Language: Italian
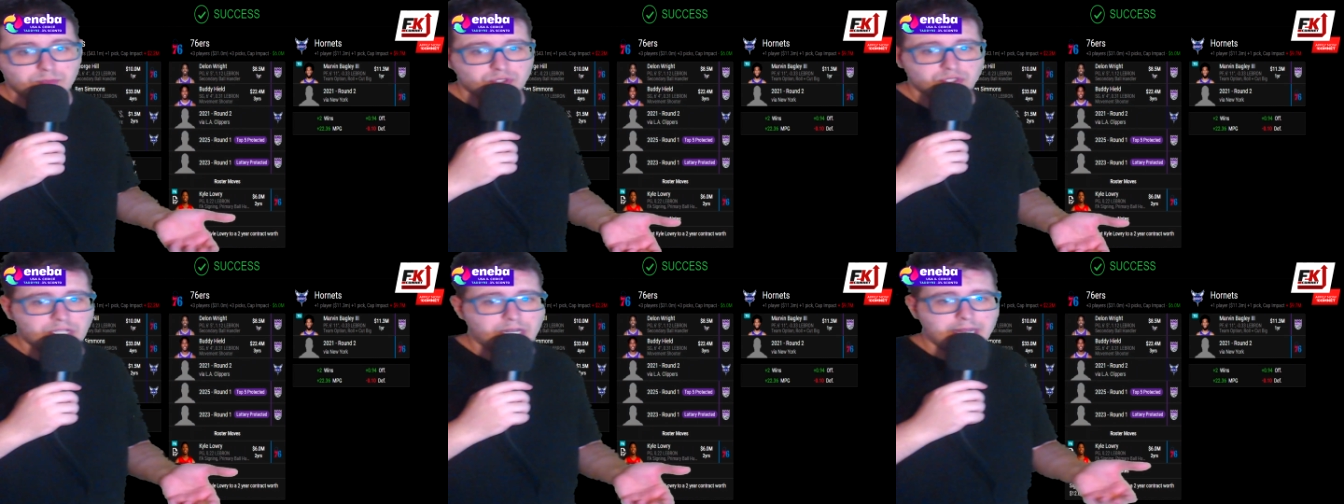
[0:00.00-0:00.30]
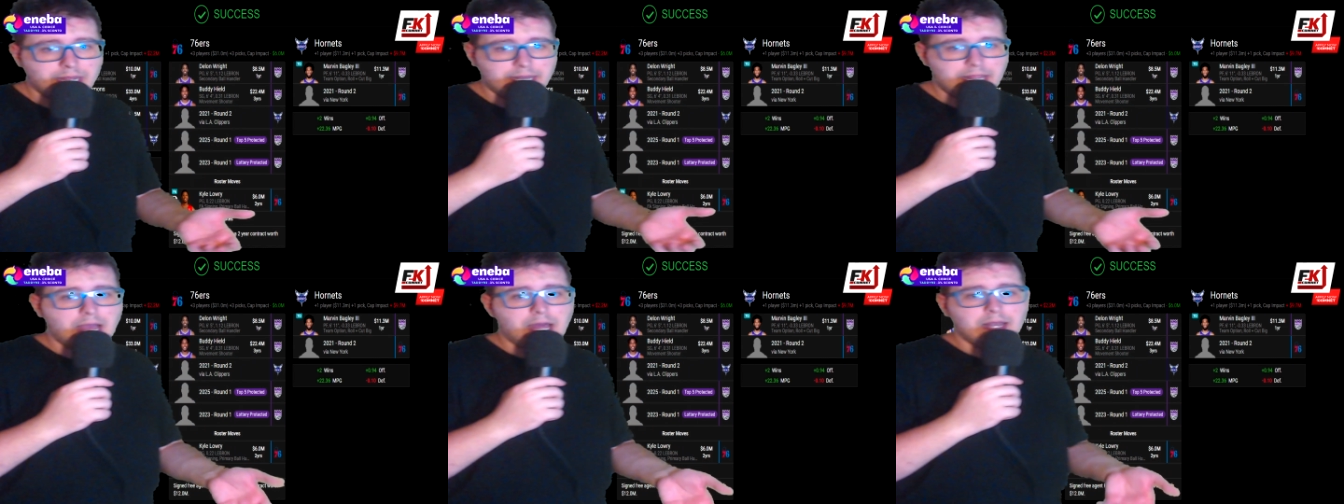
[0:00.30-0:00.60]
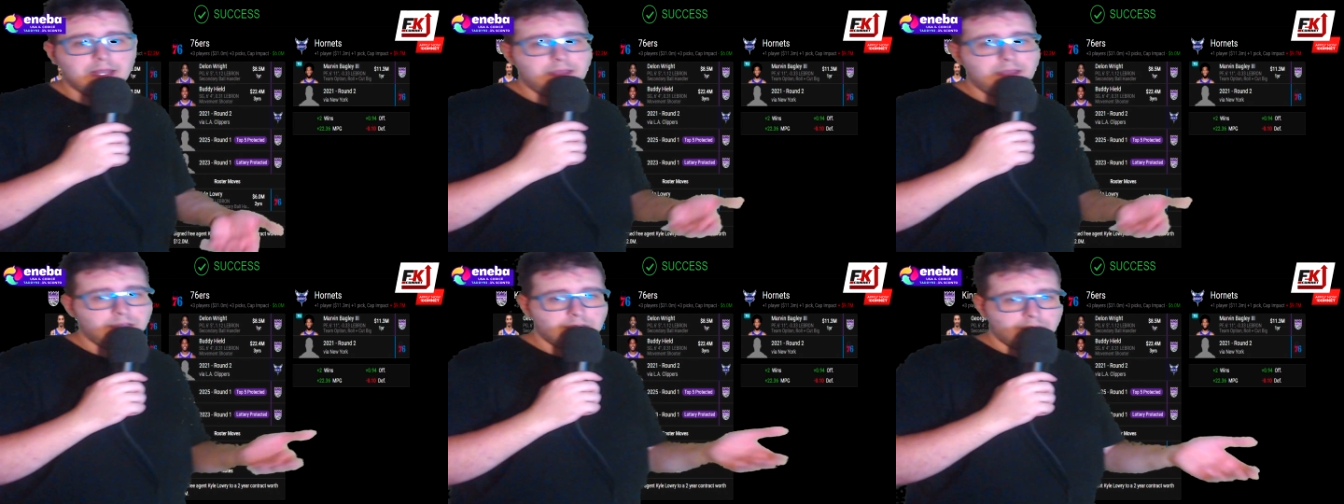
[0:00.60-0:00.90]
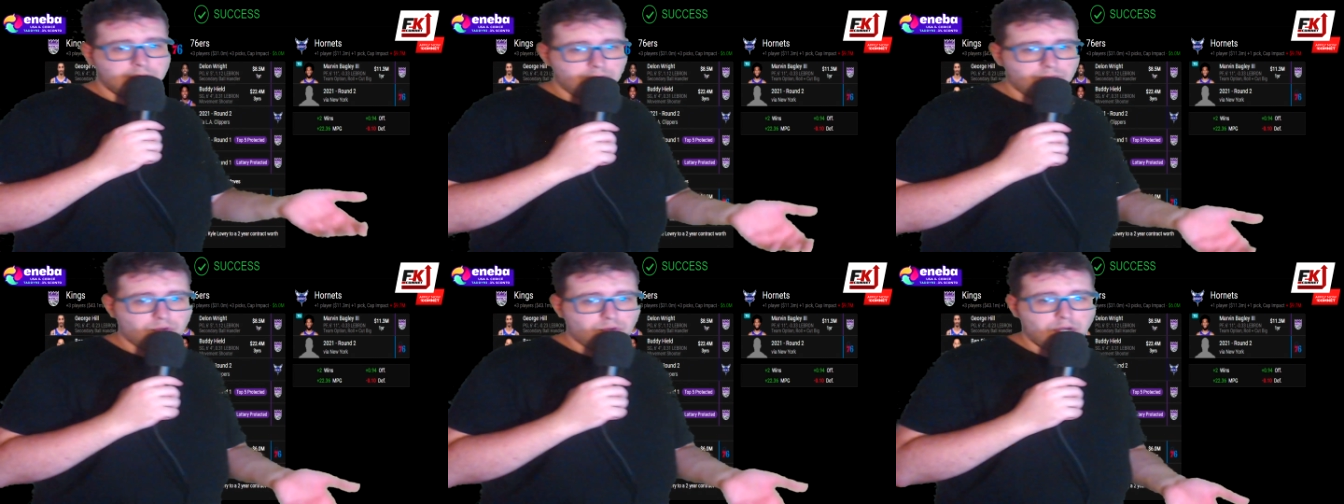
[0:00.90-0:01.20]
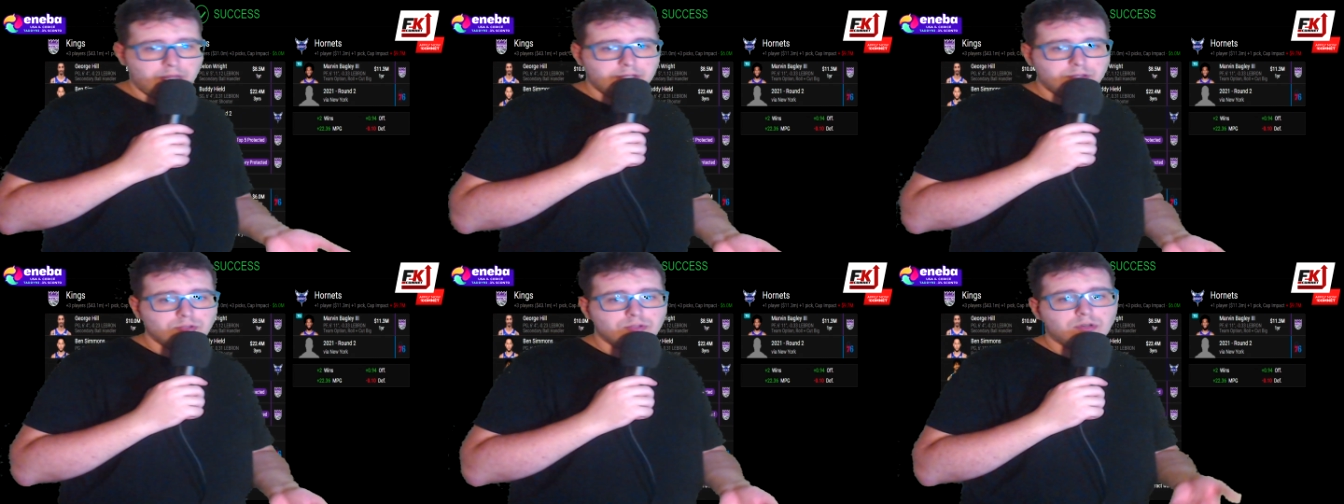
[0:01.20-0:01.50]
salariale,
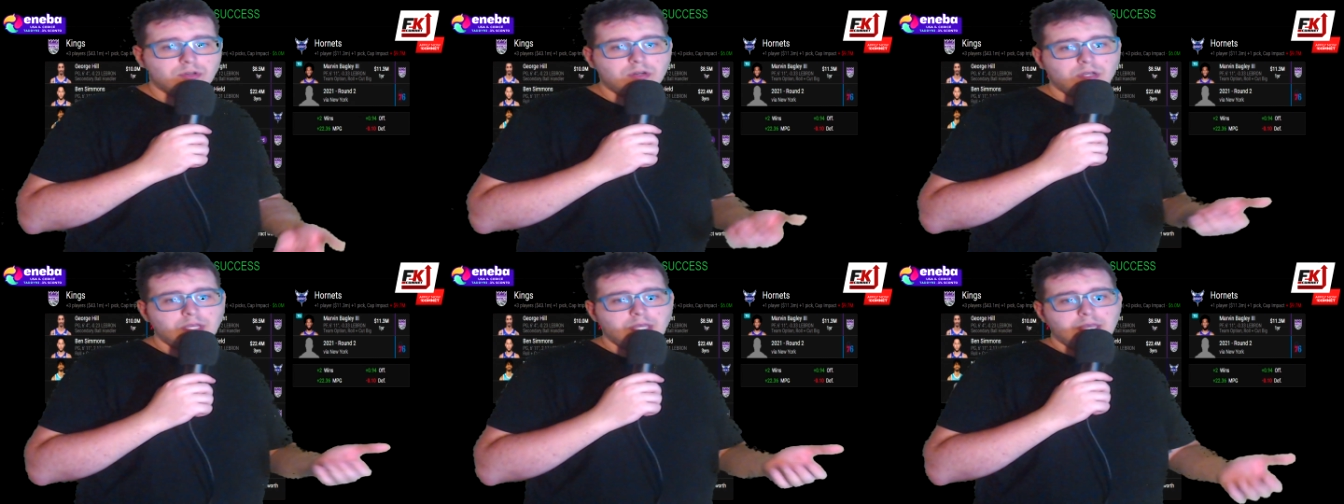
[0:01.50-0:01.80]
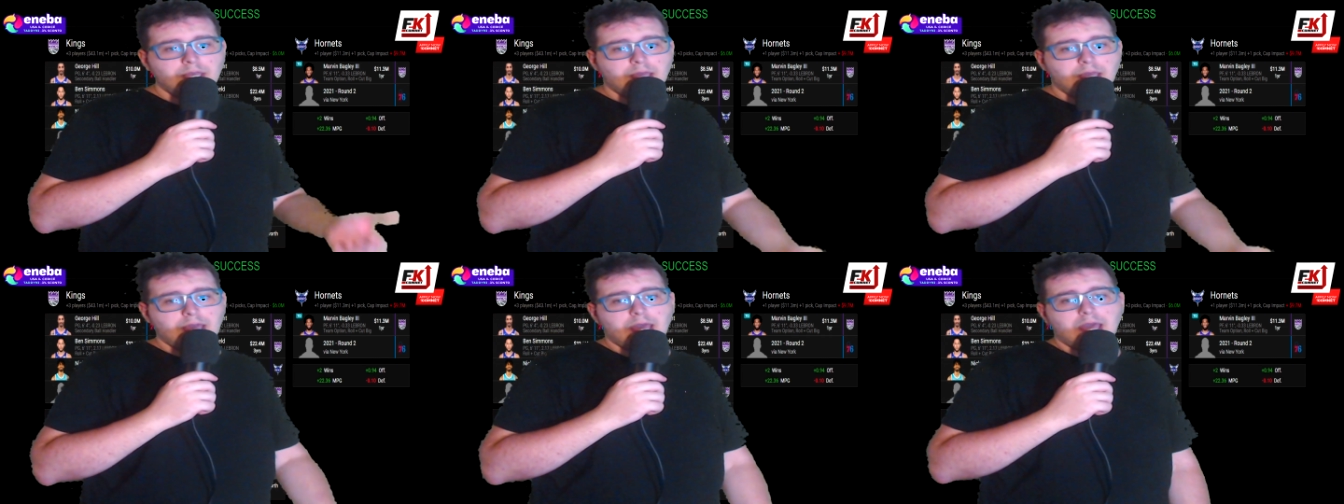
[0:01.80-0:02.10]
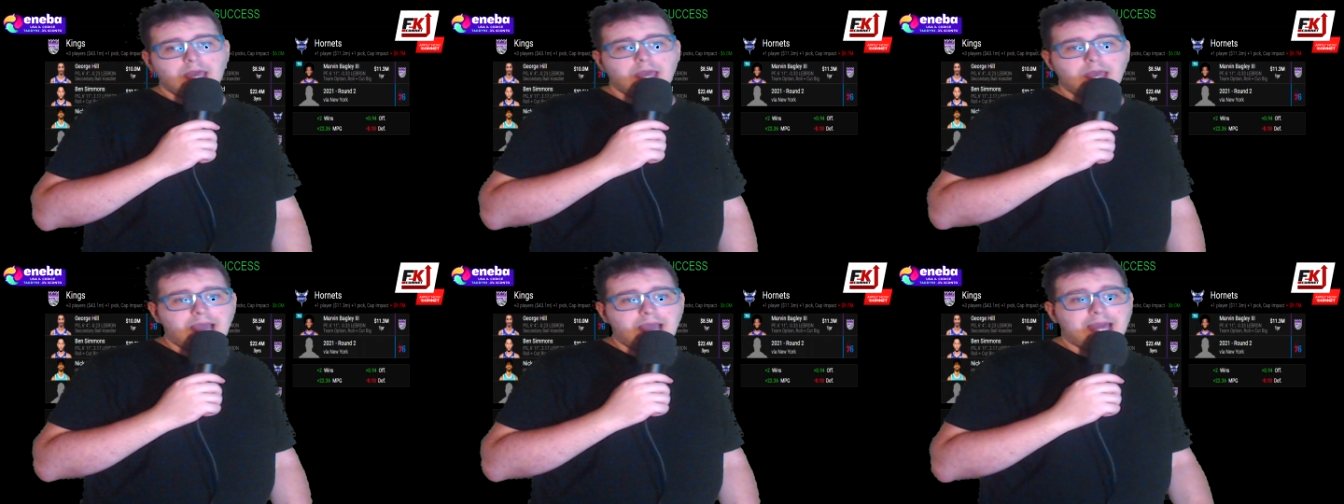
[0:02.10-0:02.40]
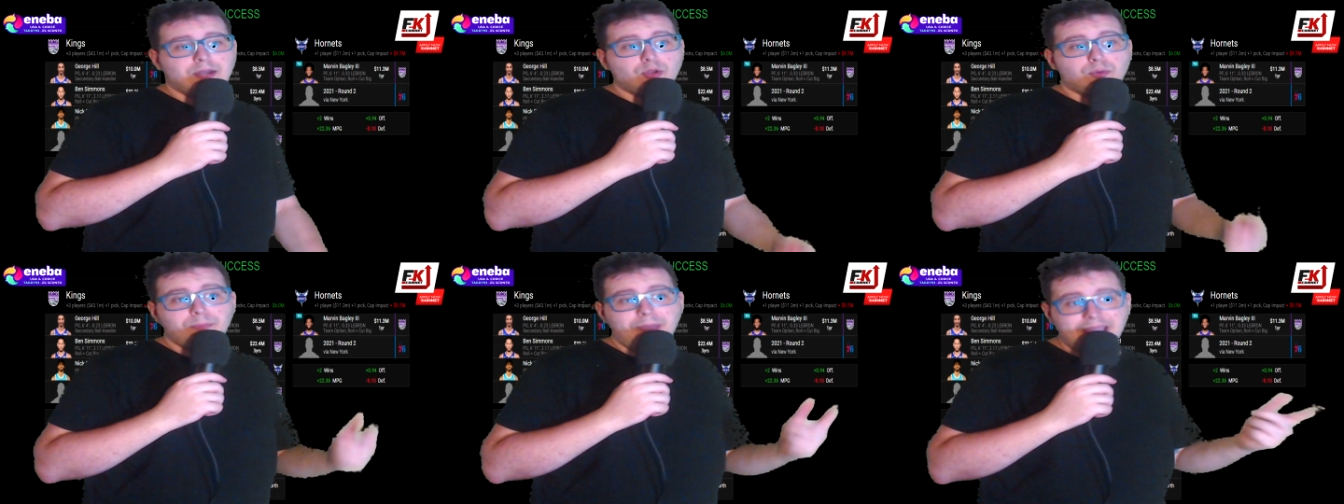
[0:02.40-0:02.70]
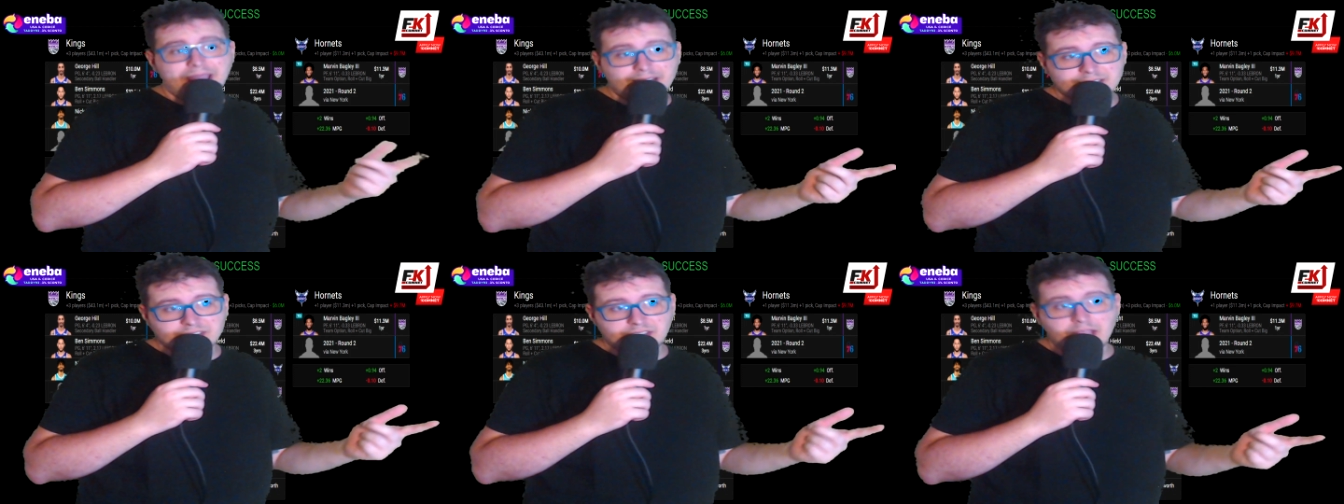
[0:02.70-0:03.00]
volendo. Eh, hanno
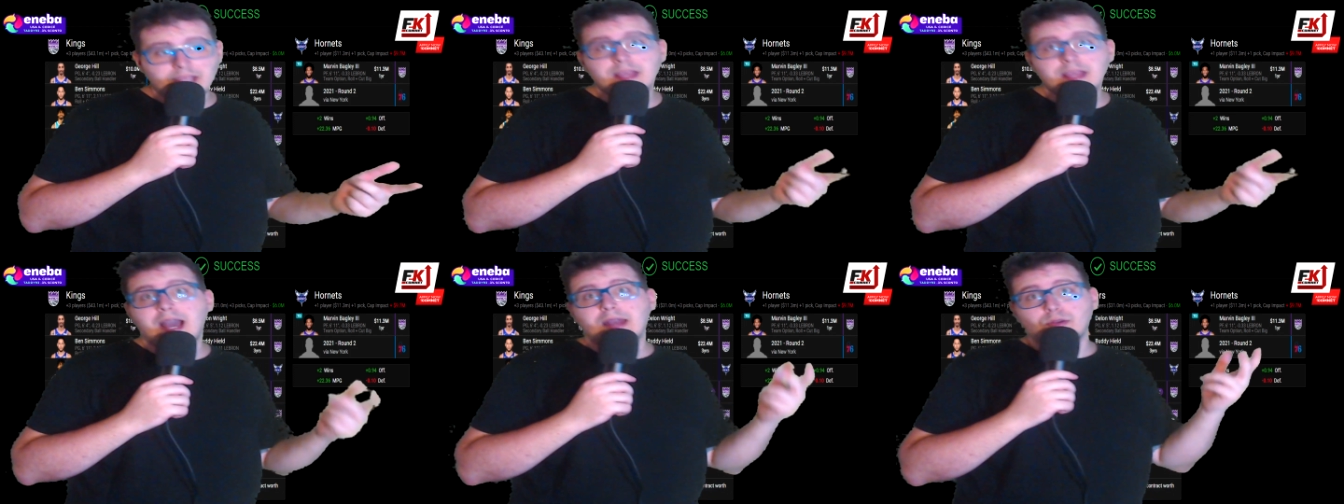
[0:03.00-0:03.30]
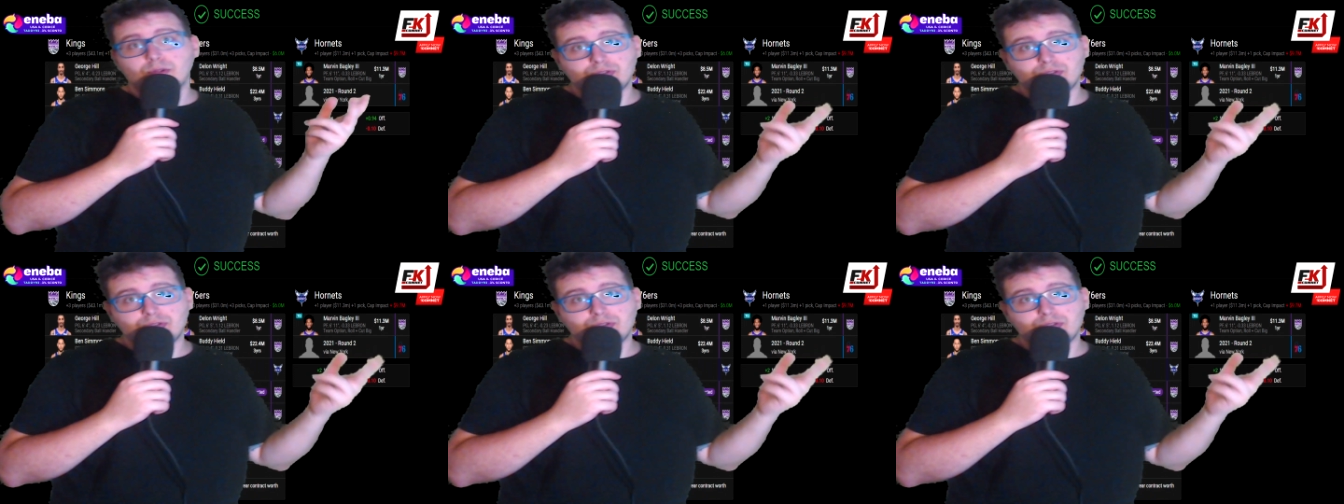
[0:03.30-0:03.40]
Maxey, hanno